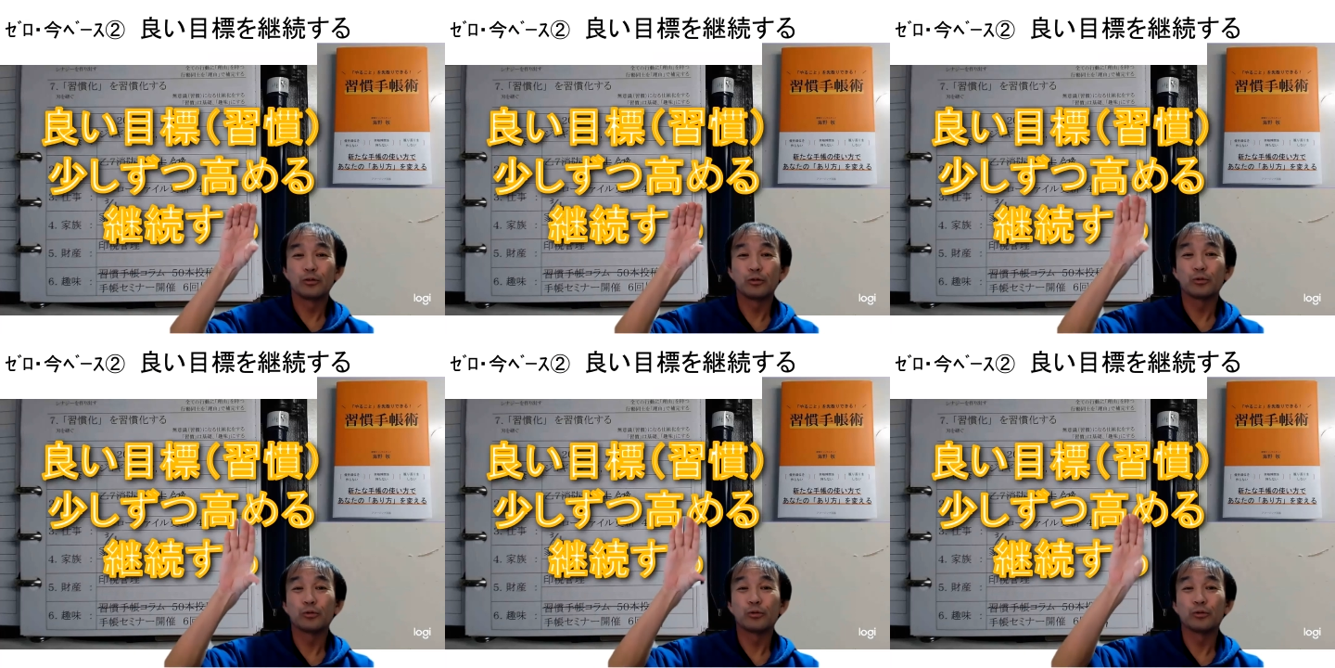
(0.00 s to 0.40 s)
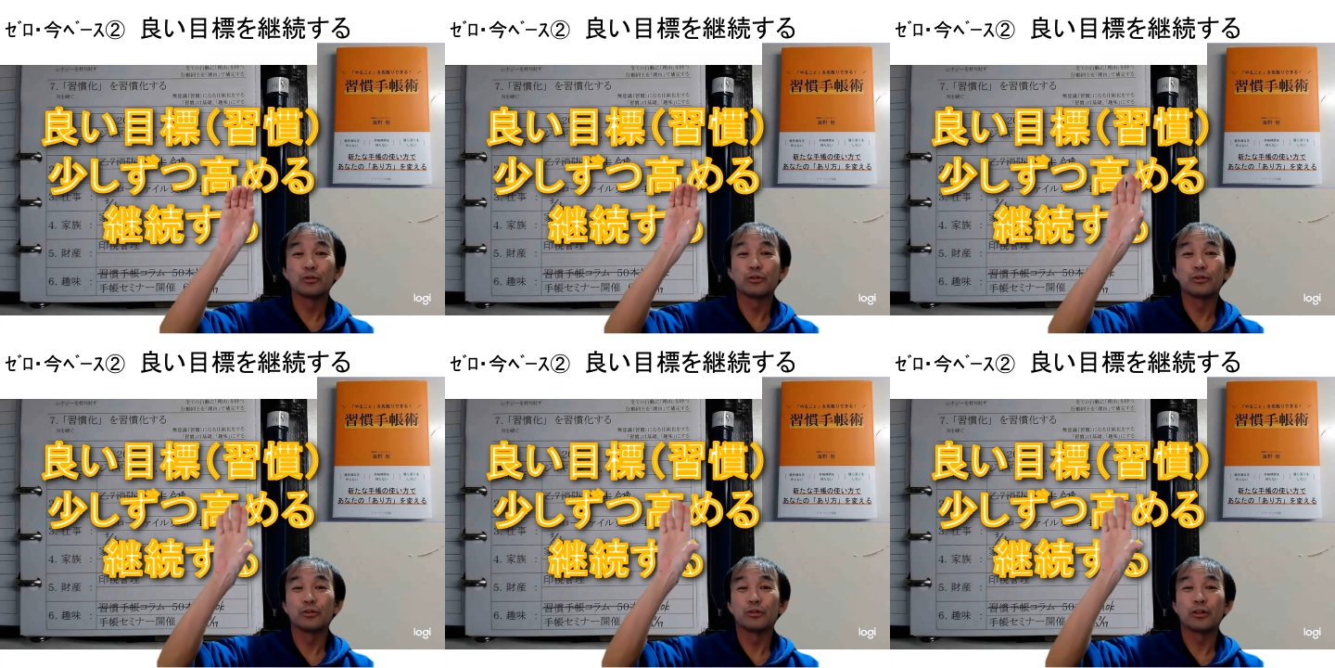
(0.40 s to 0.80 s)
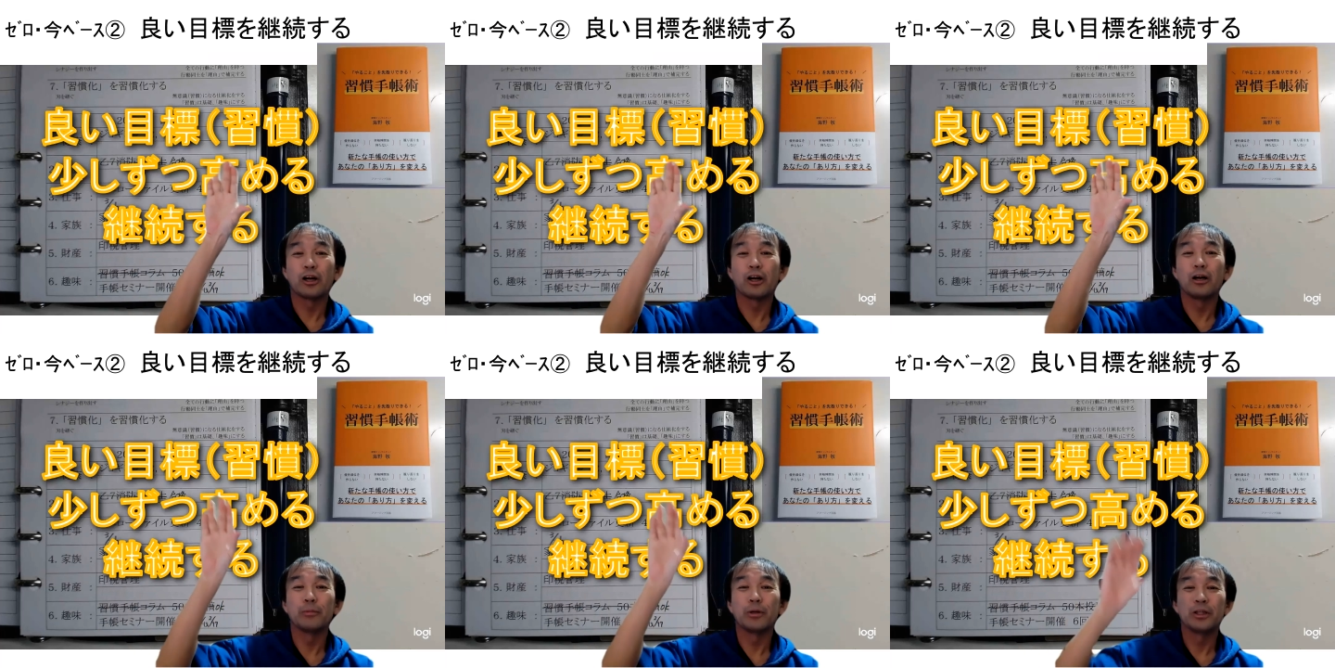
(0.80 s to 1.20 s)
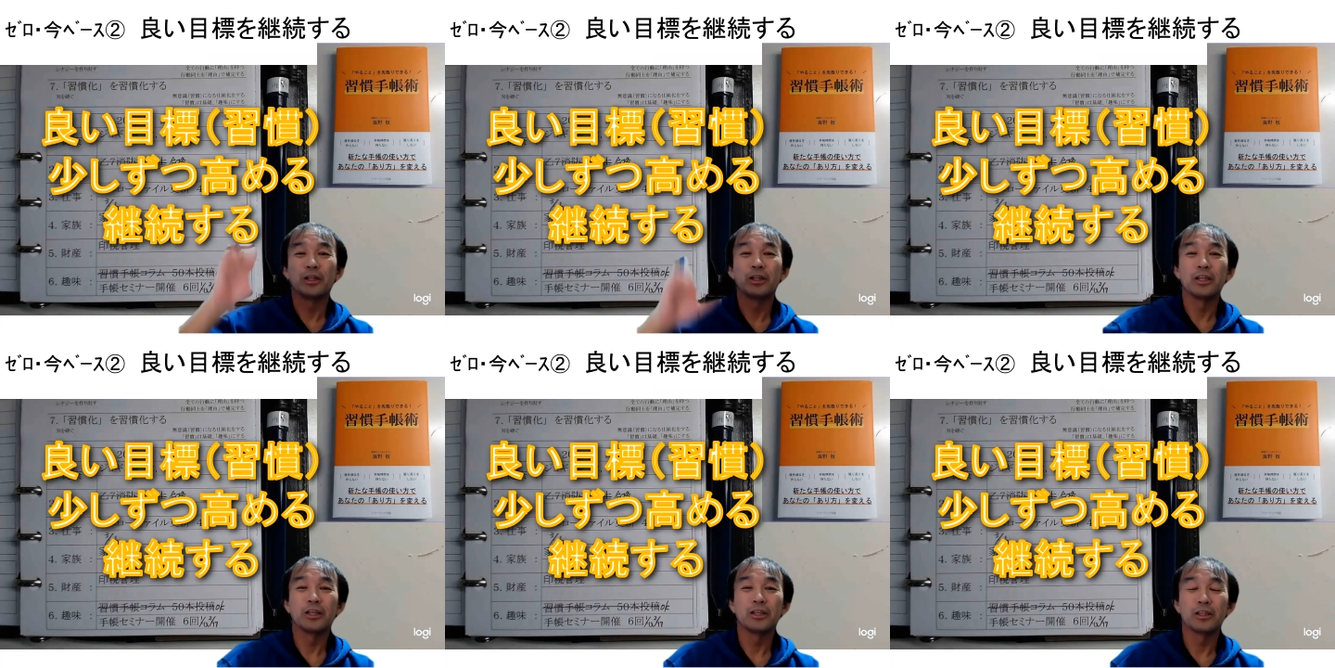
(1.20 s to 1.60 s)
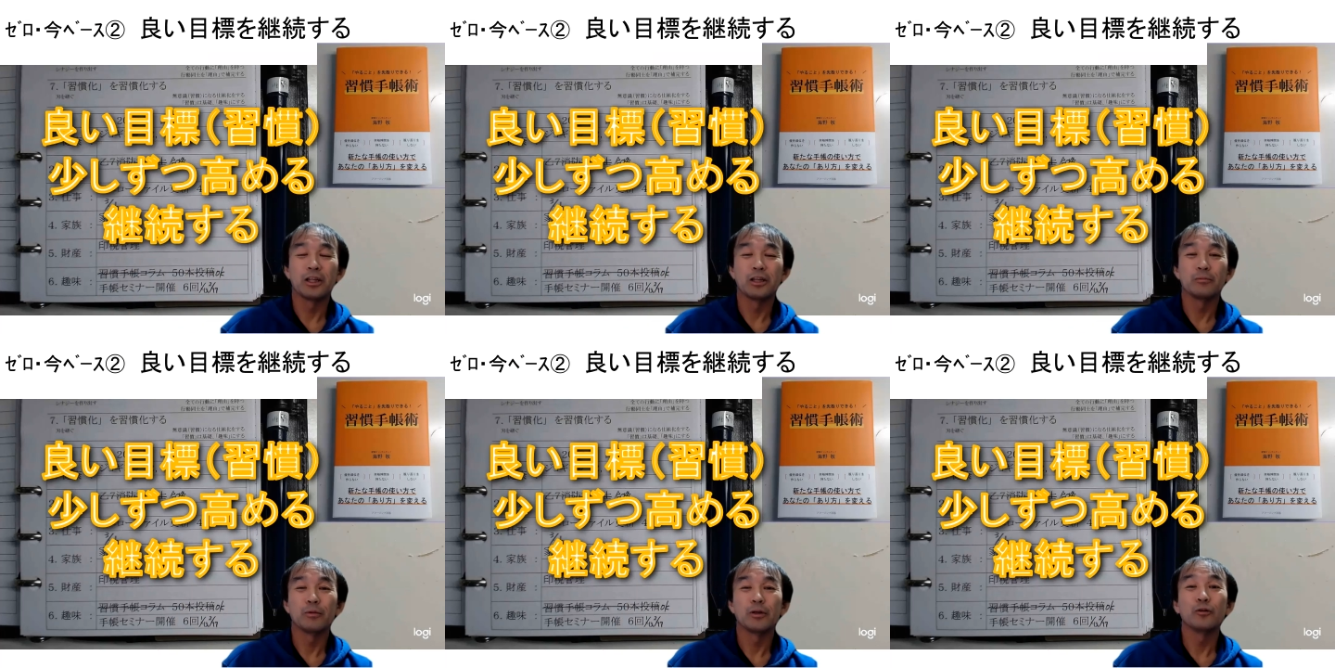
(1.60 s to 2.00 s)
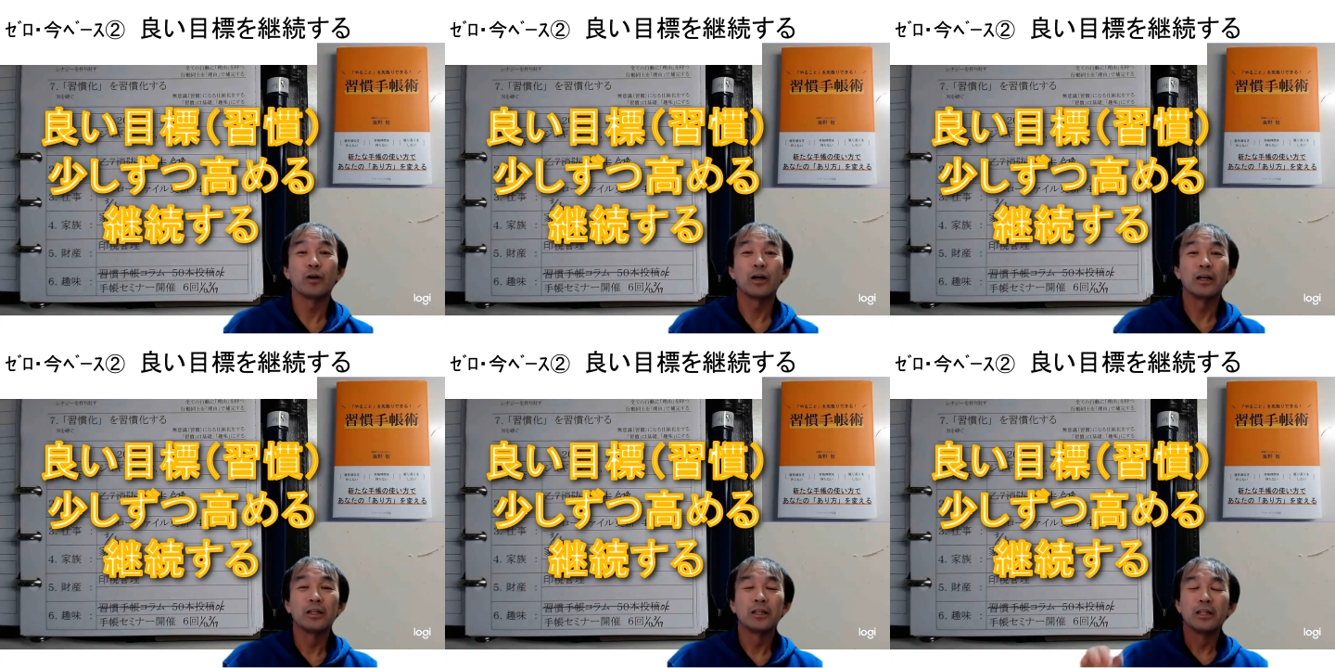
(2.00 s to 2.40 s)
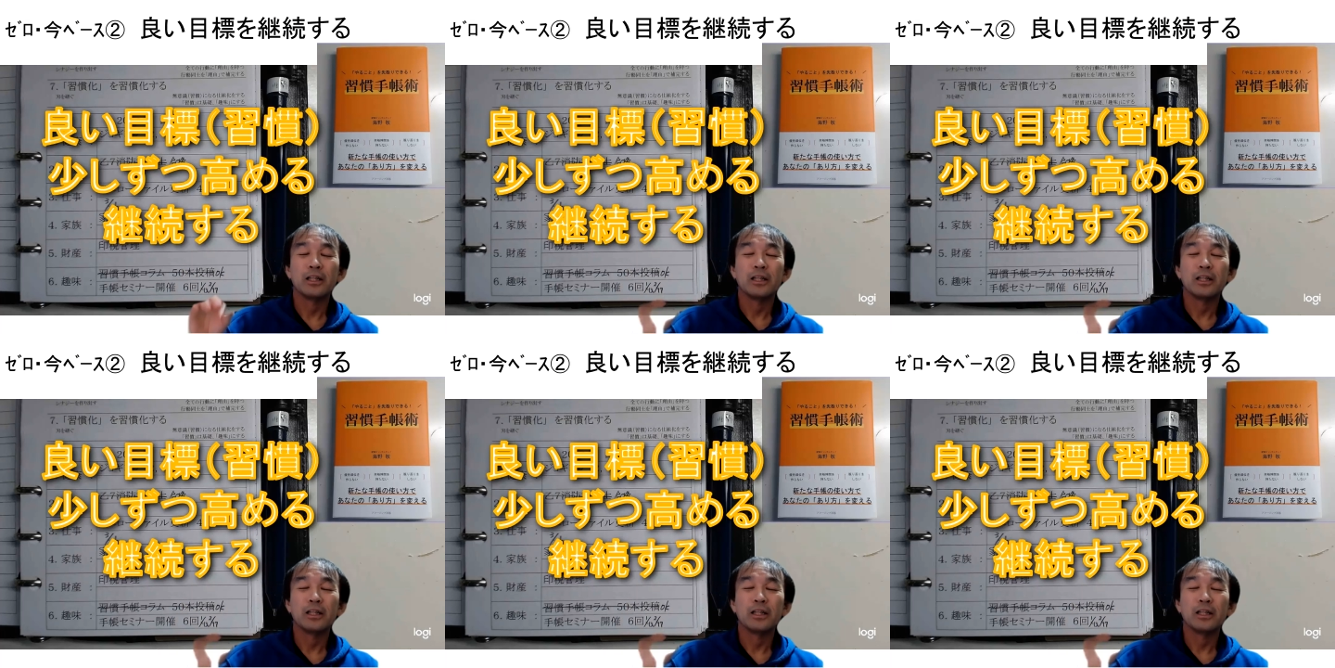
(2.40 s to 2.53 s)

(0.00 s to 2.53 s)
ちょっとずつ高めていったり、要は、